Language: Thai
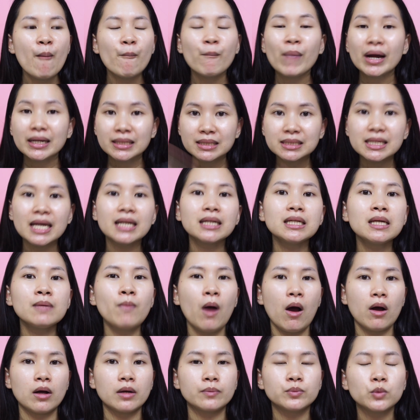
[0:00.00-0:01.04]
บัตเจ็ตที่เห
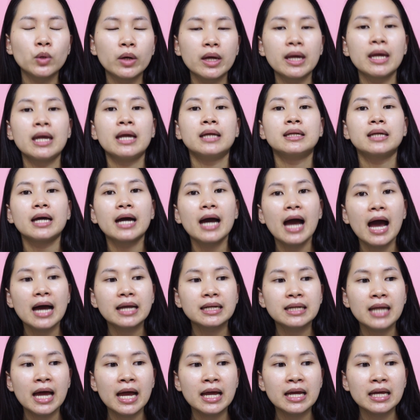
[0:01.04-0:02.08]
มาะกับตัวเองนะคะ
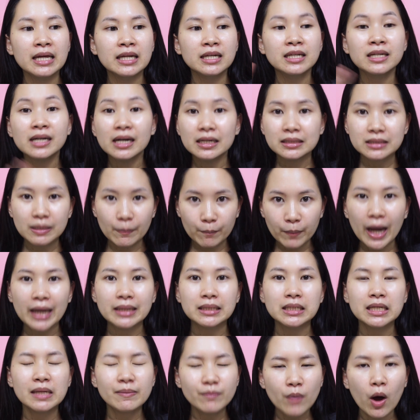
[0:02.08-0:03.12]
ในเนื้อสัมผัส
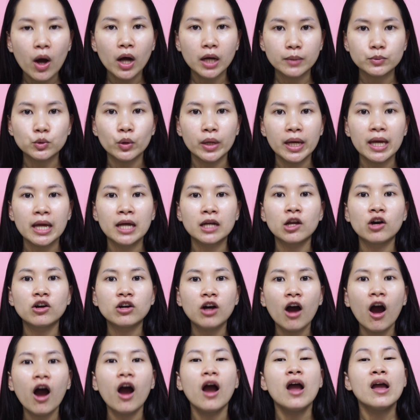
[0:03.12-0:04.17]
ที่เหมาะกับตัวเองแล้ว
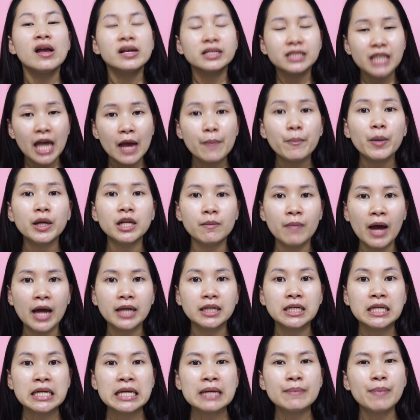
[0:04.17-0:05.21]
ก็ใช้ปริมาณ
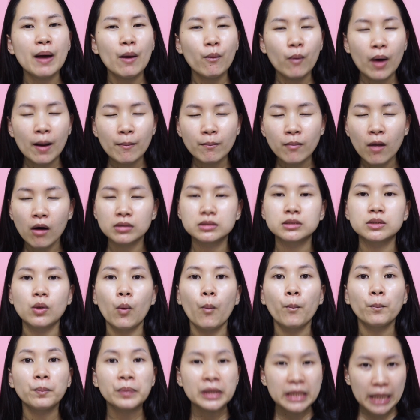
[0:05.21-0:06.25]
ที่แบบว่าเหมาะสม
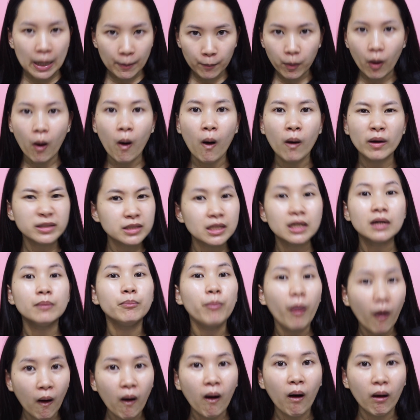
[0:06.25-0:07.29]
เพียงพอเยอะ
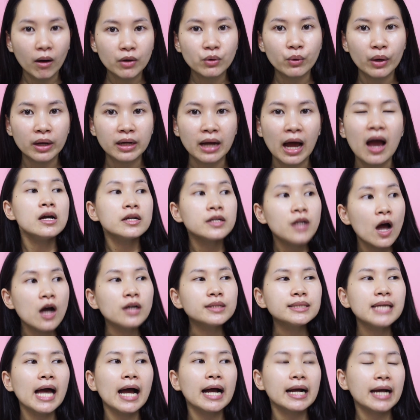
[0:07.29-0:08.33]
พอด้วยนะนอก
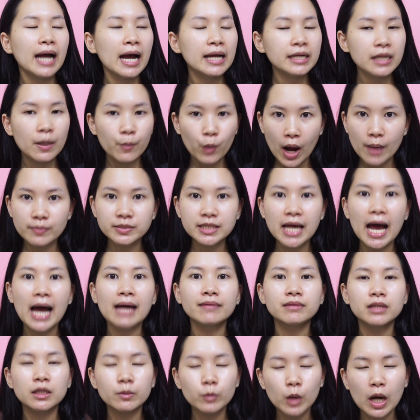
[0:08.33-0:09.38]
จากการทำความสะอาด
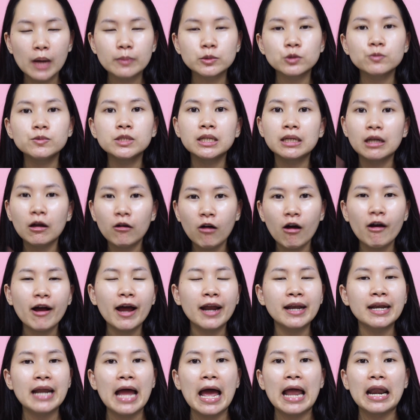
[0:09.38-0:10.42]
เติมความชุ่มชื้นแล้วก็กั
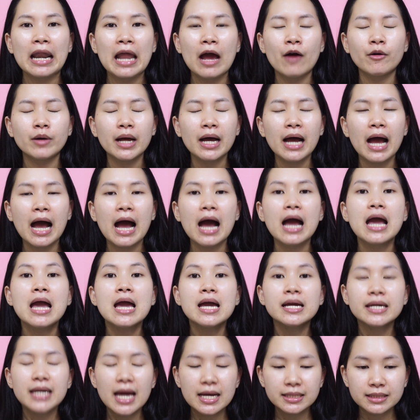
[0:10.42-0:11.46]
นแดดแล้วนะคะ
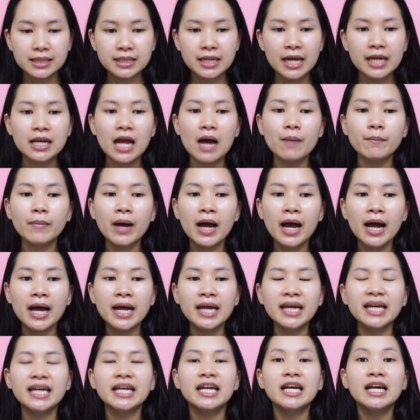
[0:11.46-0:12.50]
อยากจะแนะนำให้
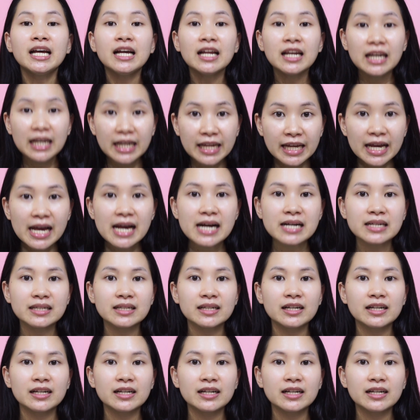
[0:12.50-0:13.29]
เลี่ยง